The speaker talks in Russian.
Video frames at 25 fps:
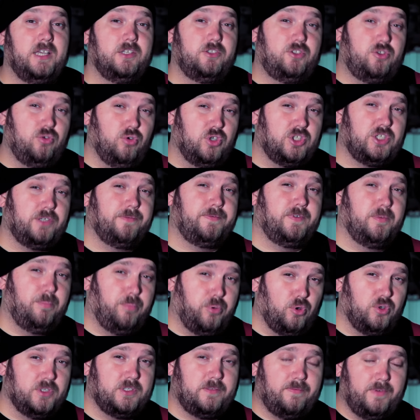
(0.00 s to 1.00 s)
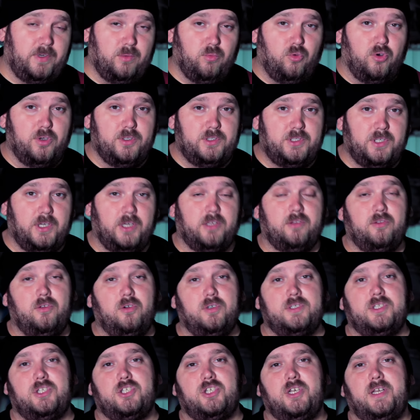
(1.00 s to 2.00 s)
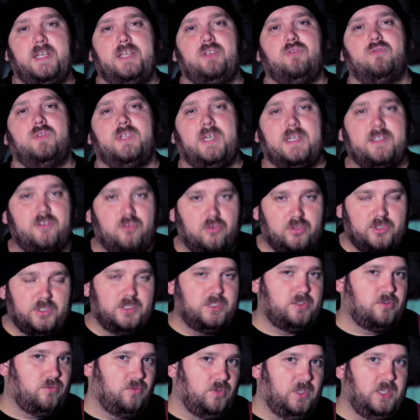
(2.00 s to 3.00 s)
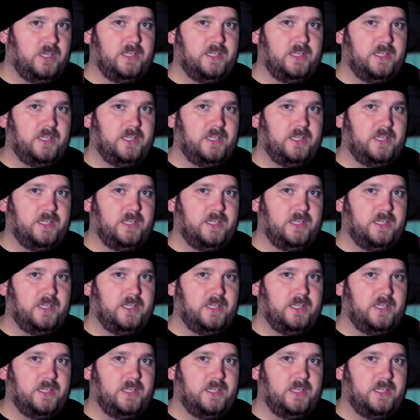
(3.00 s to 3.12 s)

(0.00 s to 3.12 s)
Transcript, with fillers: дешев и прост в ремонте, но, к сожалению, надежностью не